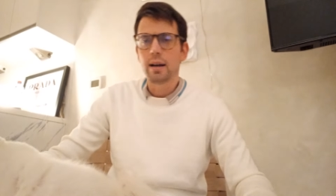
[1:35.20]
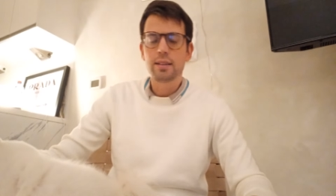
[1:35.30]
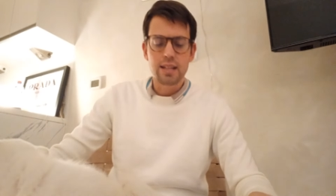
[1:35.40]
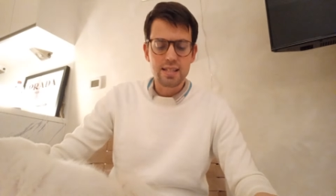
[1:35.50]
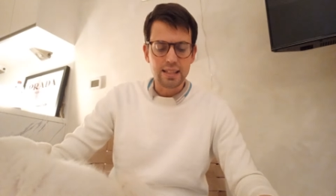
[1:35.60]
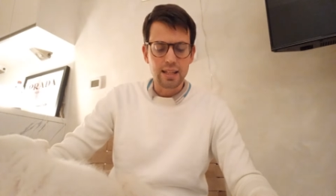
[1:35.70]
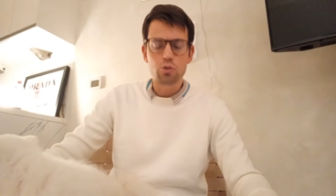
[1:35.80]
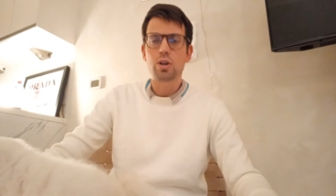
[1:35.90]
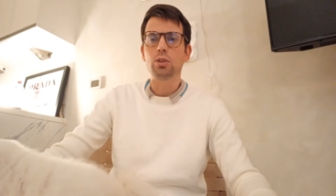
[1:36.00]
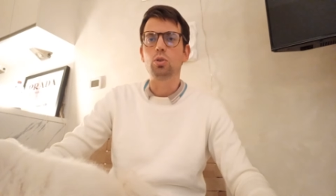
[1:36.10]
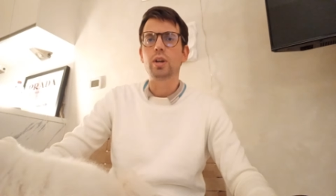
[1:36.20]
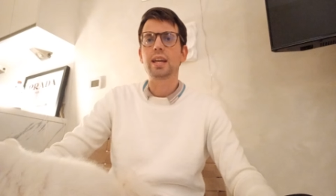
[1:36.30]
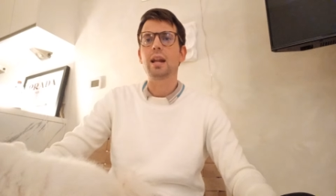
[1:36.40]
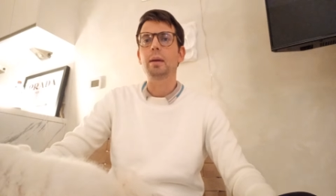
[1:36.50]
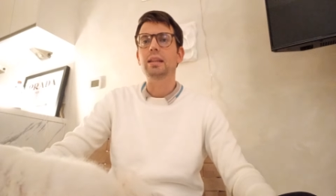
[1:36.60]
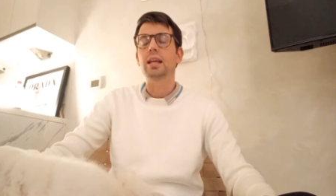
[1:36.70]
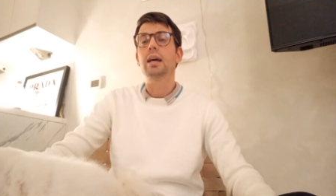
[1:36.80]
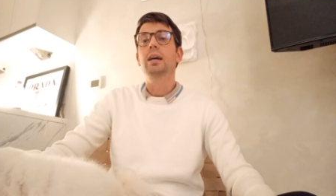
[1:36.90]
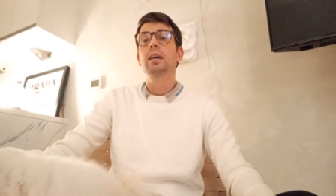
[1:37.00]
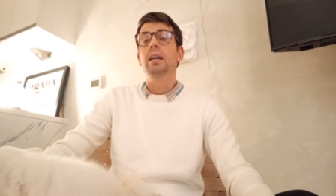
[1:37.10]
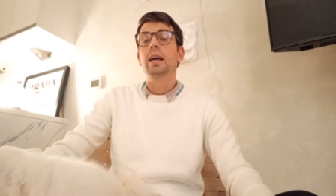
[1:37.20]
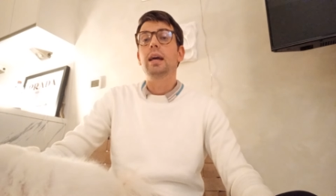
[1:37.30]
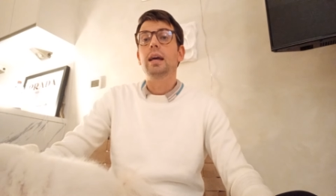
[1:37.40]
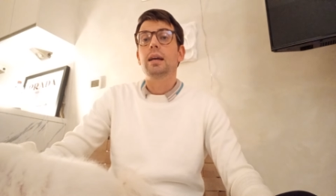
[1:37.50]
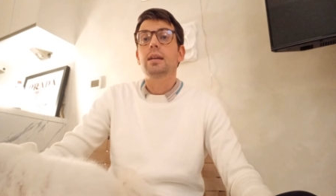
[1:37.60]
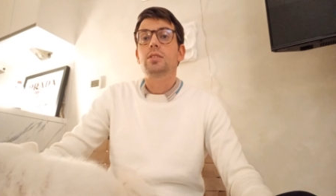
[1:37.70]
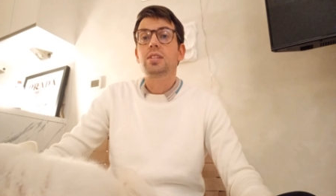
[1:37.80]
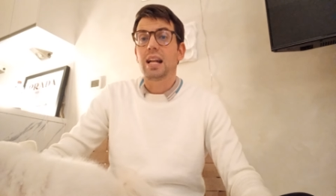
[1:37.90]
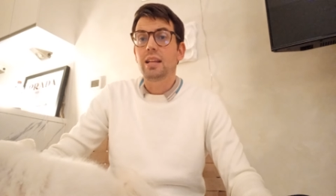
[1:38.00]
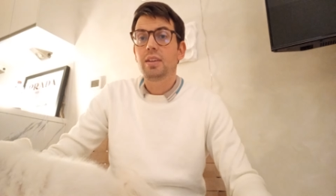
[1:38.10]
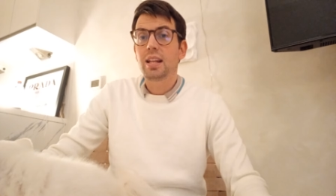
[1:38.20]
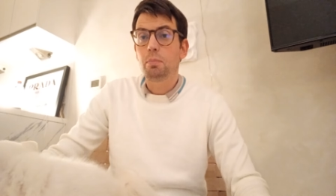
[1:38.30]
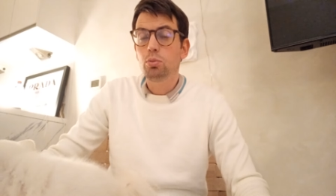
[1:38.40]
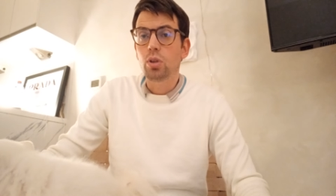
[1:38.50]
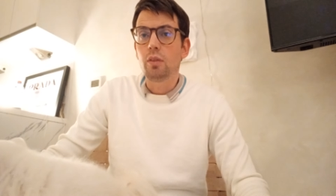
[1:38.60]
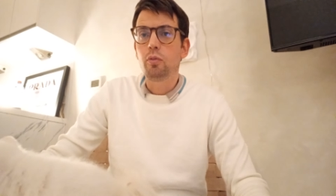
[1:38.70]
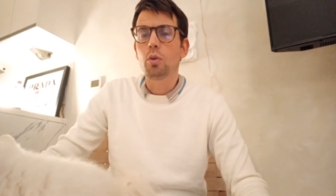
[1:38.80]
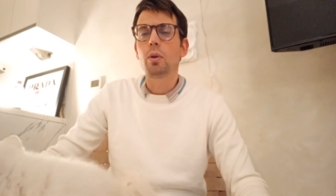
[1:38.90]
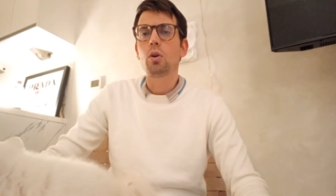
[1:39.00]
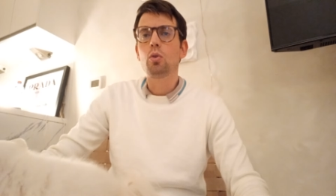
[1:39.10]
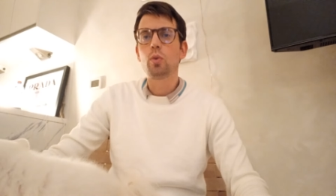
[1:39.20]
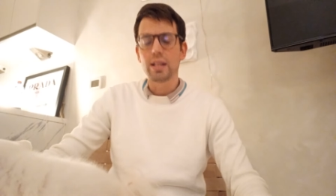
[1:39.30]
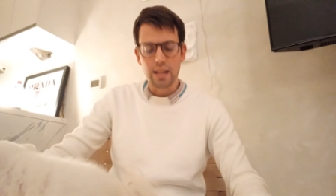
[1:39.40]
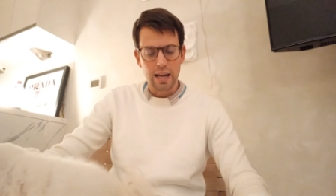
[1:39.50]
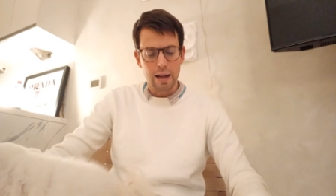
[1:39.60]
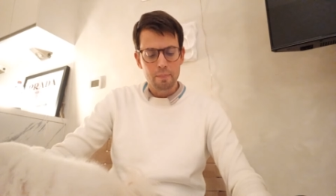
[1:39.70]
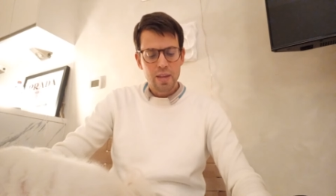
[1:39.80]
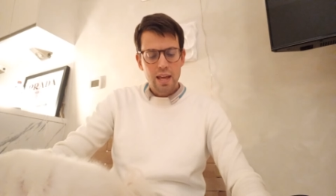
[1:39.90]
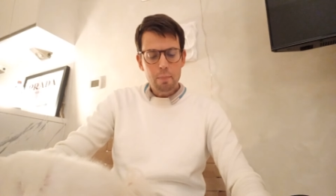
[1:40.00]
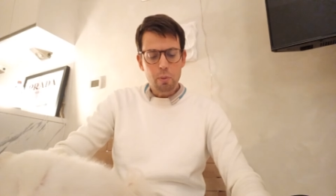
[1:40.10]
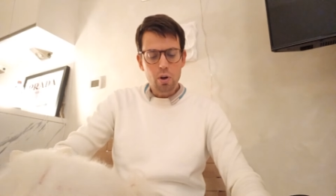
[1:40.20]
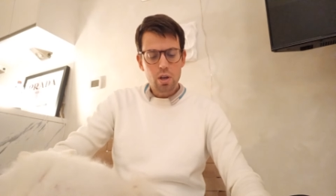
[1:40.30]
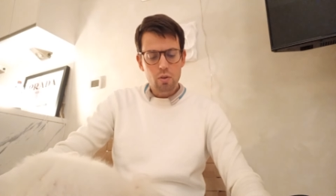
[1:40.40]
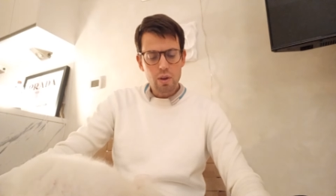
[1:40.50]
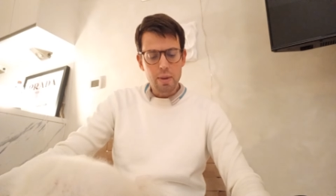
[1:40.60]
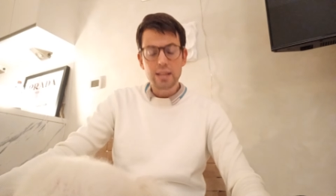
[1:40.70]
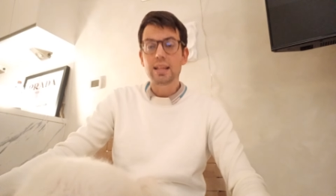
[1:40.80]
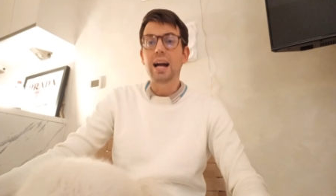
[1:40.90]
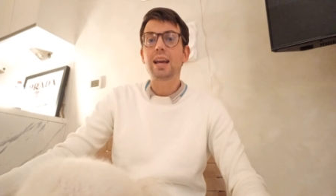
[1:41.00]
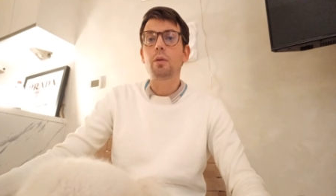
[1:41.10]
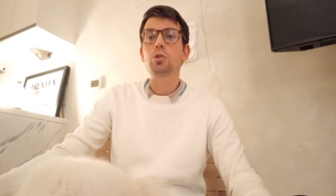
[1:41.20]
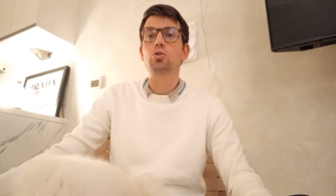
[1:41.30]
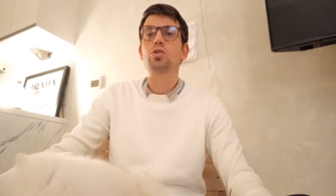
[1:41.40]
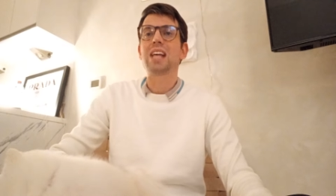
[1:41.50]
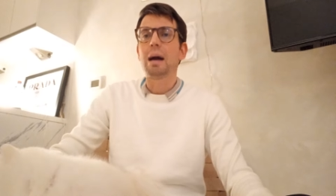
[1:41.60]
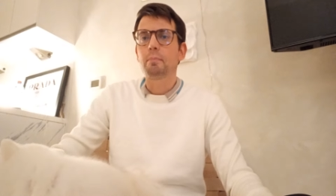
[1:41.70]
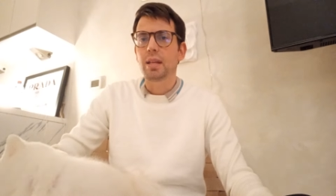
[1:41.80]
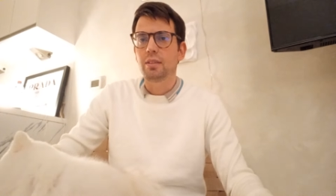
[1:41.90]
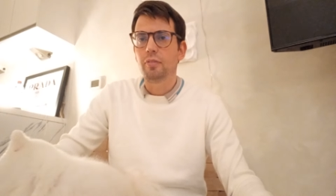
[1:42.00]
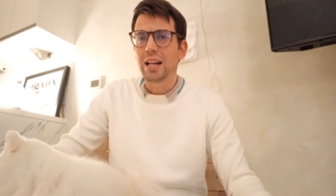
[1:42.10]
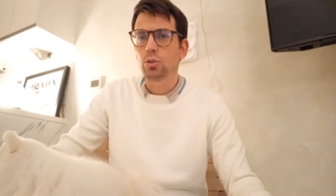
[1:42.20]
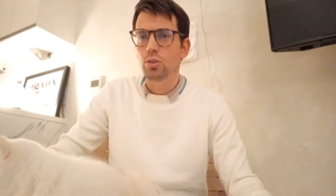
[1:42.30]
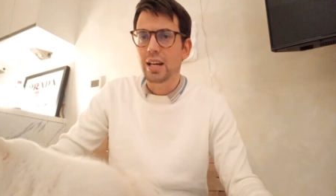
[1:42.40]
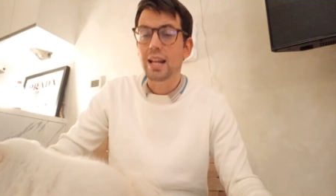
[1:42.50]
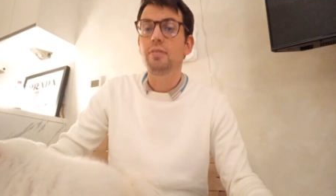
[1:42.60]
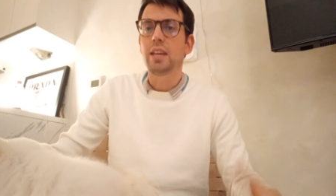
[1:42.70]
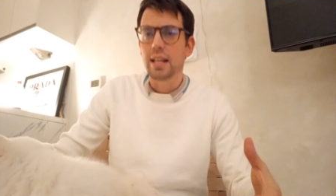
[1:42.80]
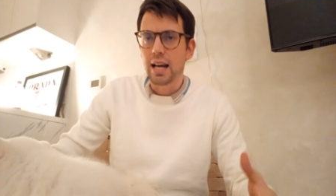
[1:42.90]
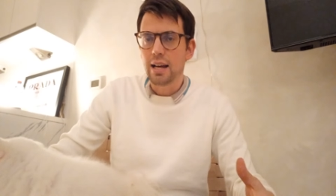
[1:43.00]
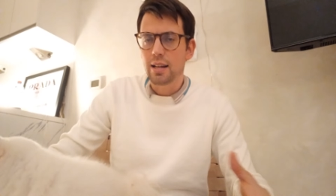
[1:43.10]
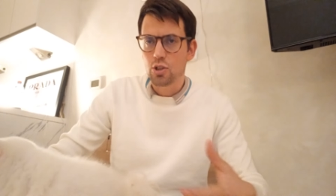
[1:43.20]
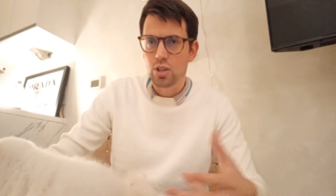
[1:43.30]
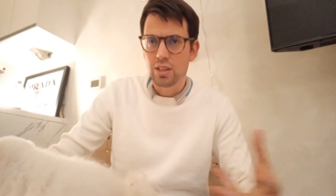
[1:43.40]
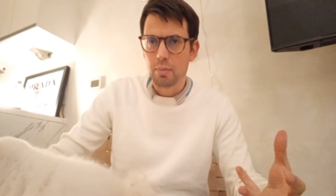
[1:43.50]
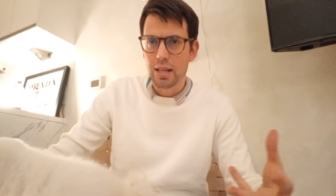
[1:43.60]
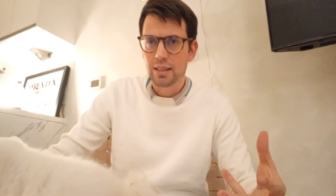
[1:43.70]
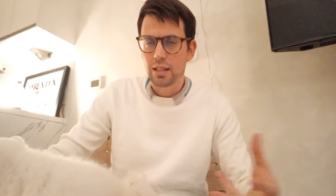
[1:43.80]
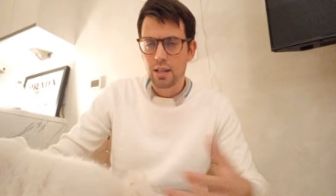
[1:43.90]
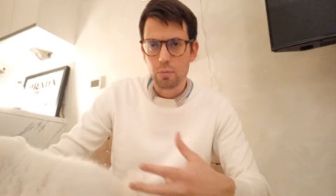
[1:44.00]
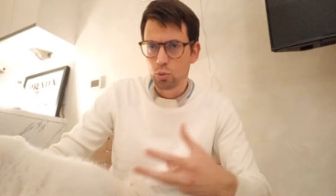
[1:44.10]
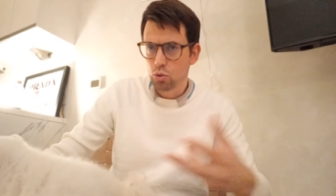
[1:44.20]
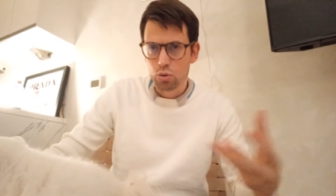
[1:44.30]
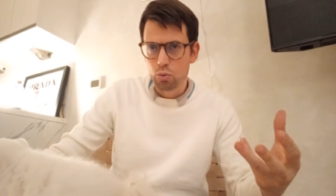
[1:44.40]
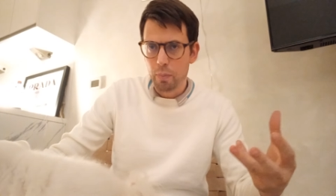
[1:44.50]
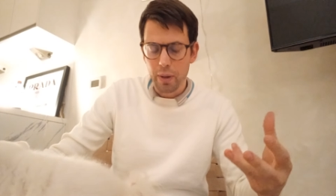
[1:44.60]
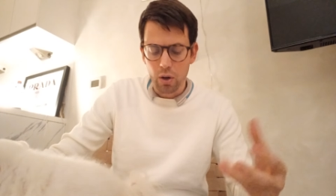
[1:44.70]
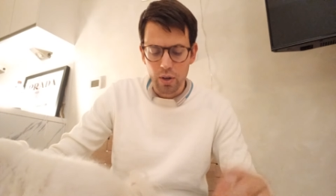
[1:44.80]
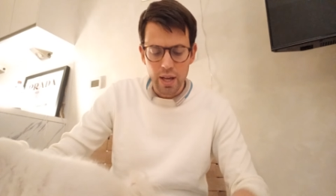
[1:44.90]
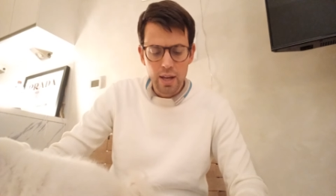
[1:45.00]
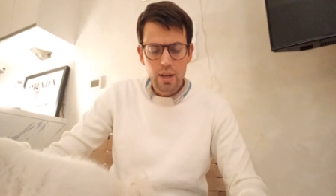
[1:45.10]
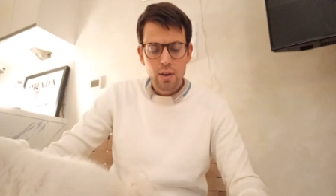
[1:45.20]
interessate al giocatore, chiaramente eh, ci sarà da vedere appunto la formula con cui andrà là. E poi ovviamente anche questo summit fatto da Gravina recentemente, diremo giusto due parole,